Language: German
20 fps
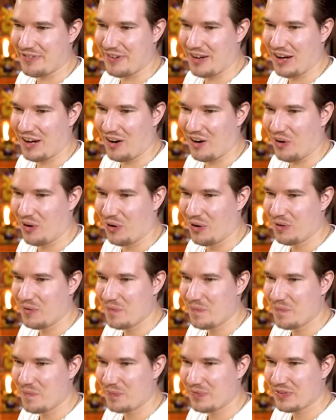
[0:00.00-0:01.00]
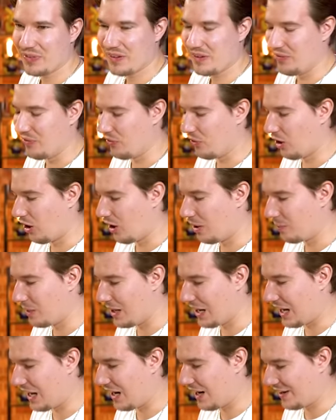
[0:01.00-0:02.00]
V.
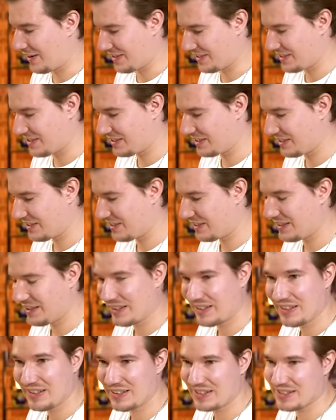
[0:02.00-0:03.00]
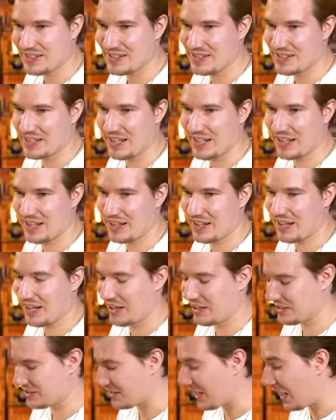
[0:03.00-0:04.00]
Normal Art. Sehr
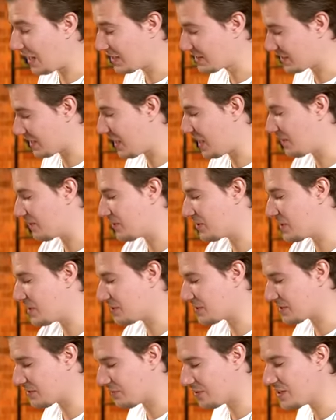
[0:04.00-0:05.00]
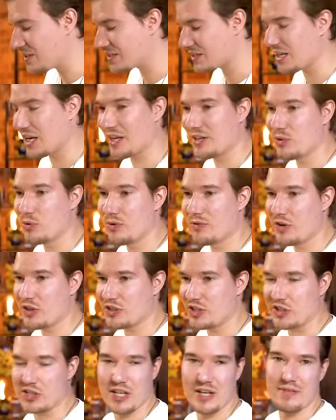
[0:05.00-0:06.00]
geil. Das sind alles Karten, die ins V-Star
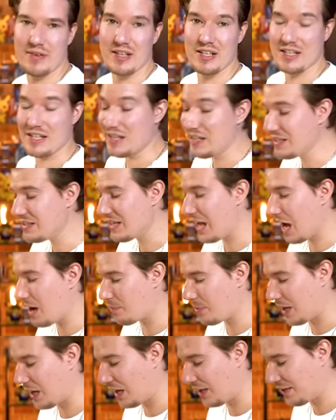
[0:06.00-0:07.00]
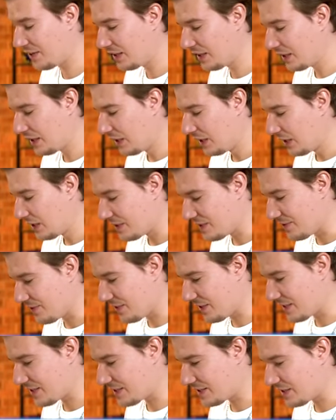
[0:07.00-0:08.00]
Universe erscheinen werden in Japan, die
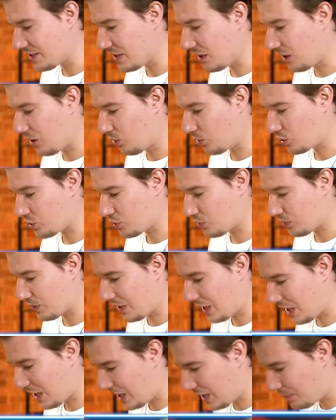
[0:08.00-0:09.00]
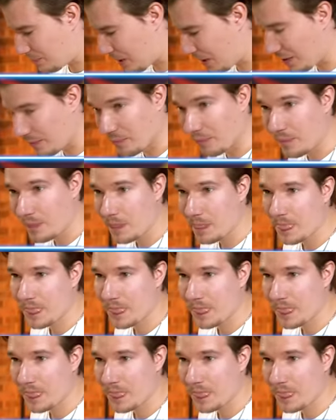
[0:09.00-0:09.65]
wir jetzt hier auch schon haben.